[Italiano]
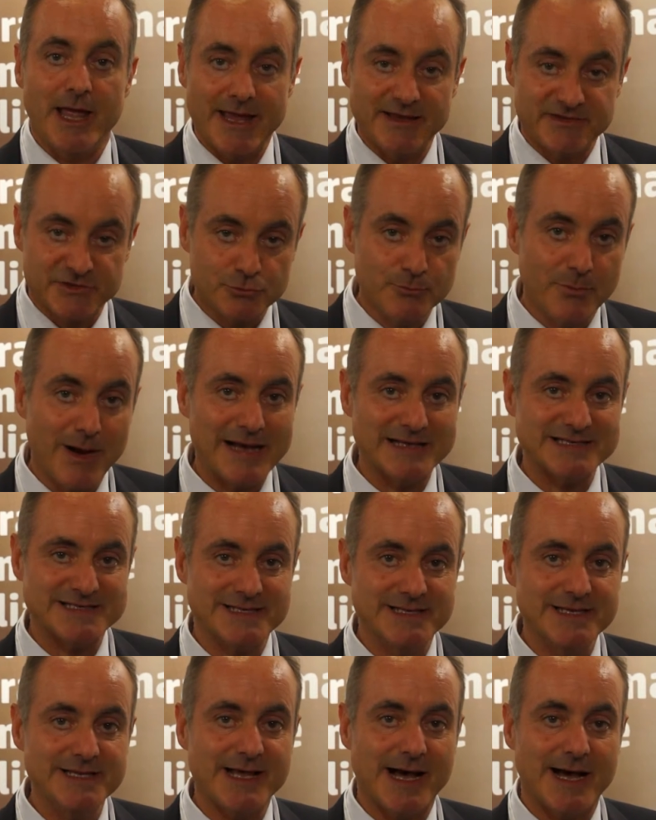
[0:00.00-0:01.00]
e su
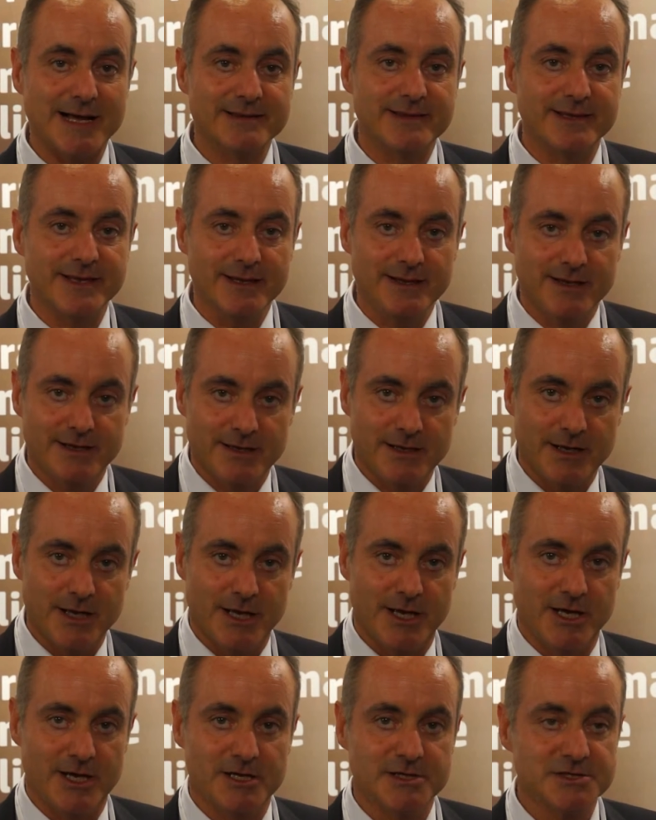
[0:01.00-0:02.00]
base di dati
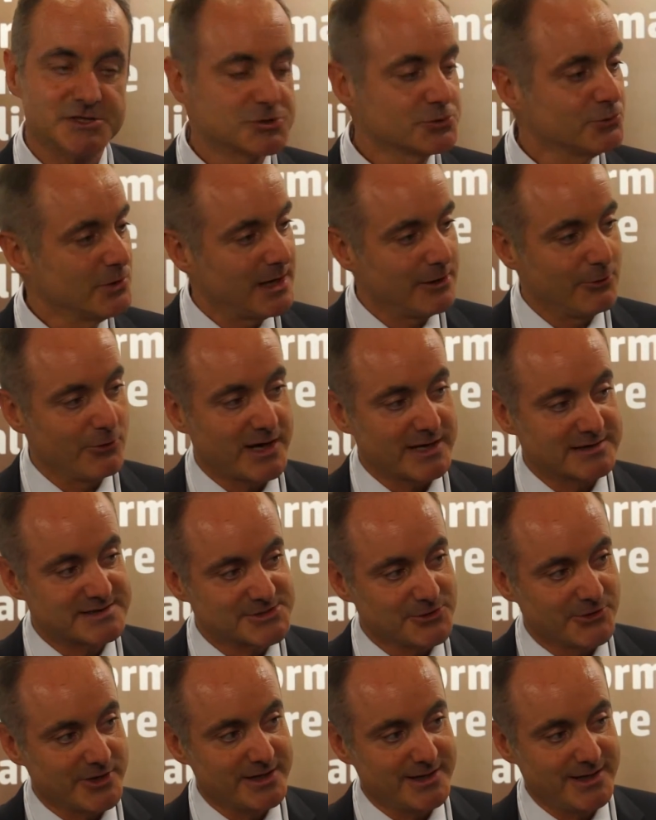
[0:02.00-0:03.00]
eh,
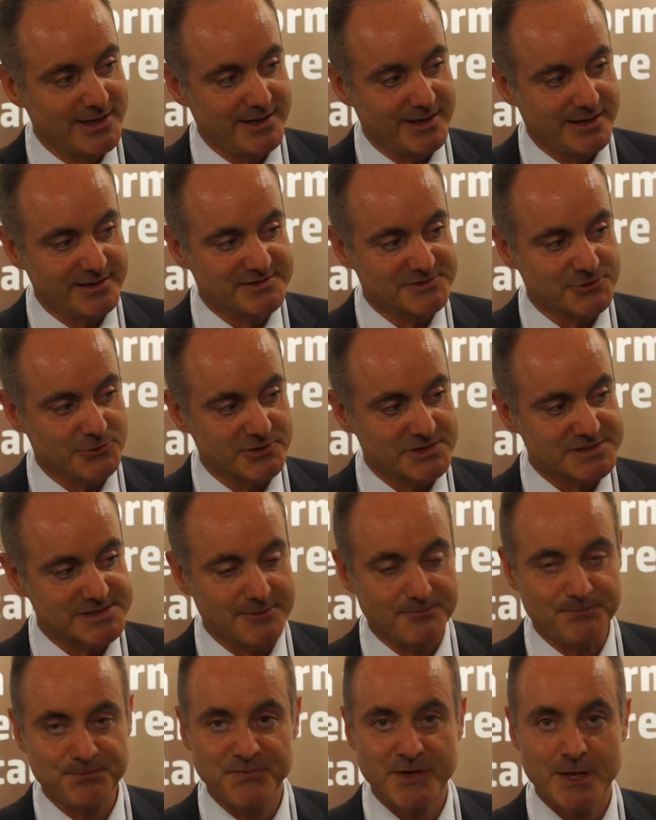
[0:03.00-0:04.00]
sull'allocazione delle risorse.